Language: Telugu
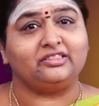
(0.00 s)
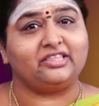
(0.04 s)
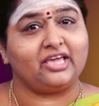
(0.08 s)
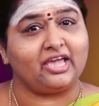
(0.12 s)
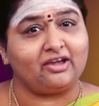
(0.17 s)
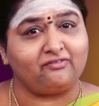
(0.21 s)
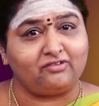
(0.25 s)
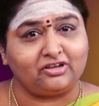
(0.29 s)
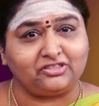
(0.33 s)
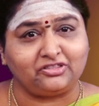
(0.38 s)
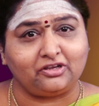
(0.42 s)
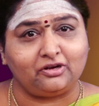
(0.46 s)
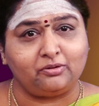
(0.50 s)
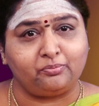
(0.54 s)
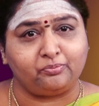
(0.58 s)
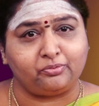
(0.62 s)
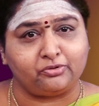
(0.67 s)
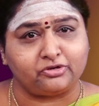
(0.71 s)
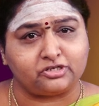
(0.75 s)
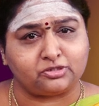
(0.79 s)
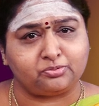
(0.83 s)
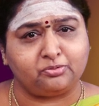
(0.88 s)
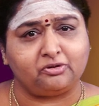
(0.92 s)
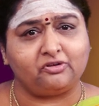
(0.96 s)
దేవతలు
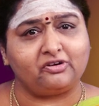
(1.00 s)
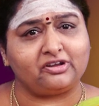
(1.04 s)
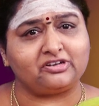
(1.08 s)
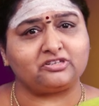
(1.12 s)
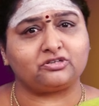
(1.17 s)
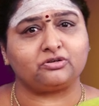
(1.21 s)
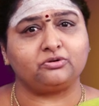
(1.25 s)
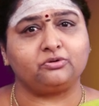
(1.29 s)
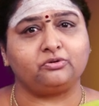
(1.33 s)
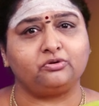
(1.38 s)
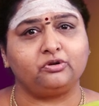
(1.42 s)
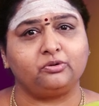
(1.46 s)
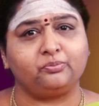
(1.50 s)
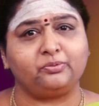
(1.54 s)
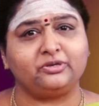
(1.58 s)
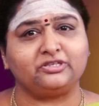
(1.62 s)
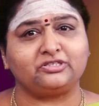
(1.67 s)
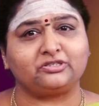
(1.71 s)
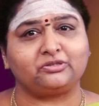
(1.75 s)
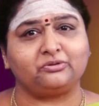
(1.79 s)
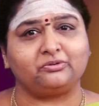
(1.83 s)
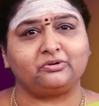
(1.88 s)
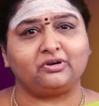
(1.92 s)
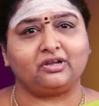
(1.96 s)
పుష్పవర్షం
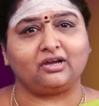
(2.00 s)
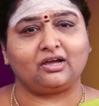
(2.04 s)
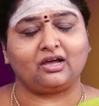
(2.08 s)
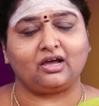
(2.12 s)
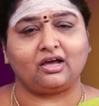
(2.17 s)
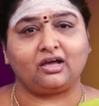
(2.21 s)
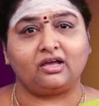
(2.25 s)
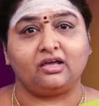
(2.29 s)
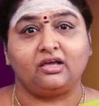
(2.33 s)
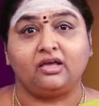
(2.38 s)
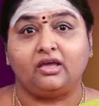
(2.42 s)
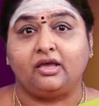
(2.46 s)
కురిపిస్తూ ఉండగా